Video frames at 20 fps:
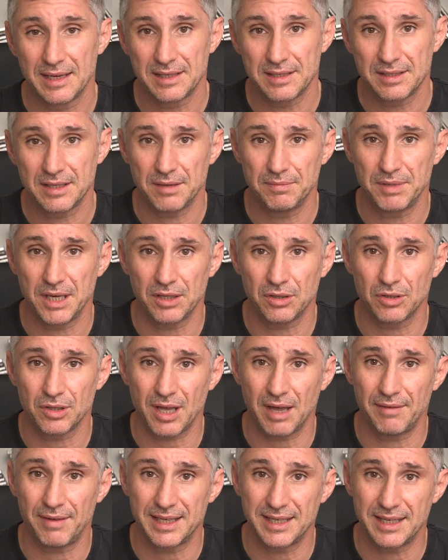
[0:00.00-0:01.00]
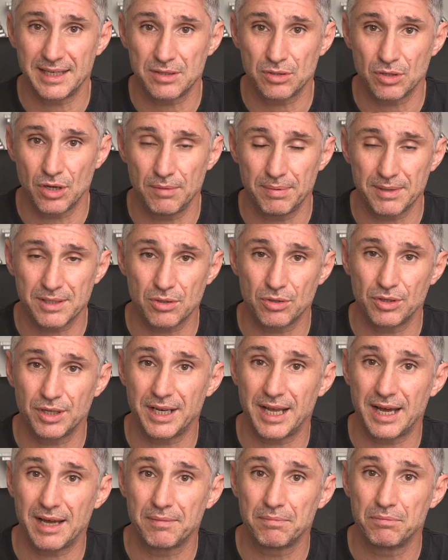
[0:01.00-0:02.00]
C'est bien de travailler seul parce qu'on
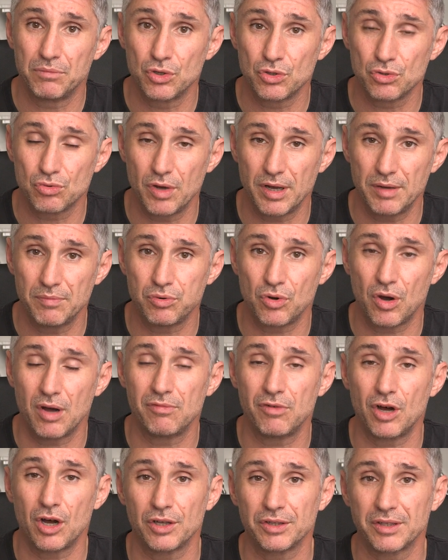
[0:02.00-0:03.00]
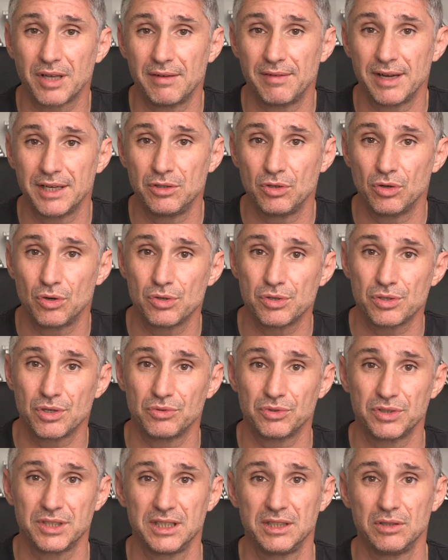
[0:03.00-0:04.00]
en a besoin pour avoir un travail de
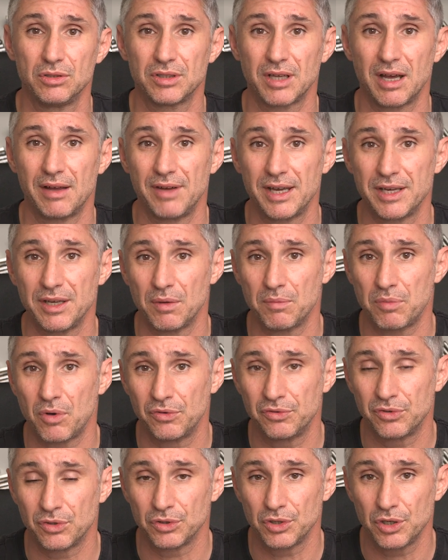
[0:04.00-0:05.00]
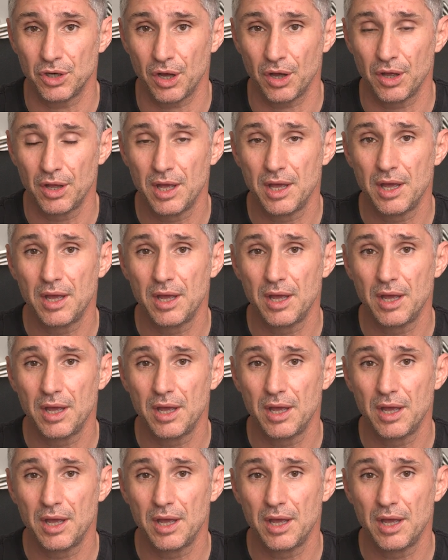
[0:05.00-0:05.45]
ressenti, de travail en profondeur,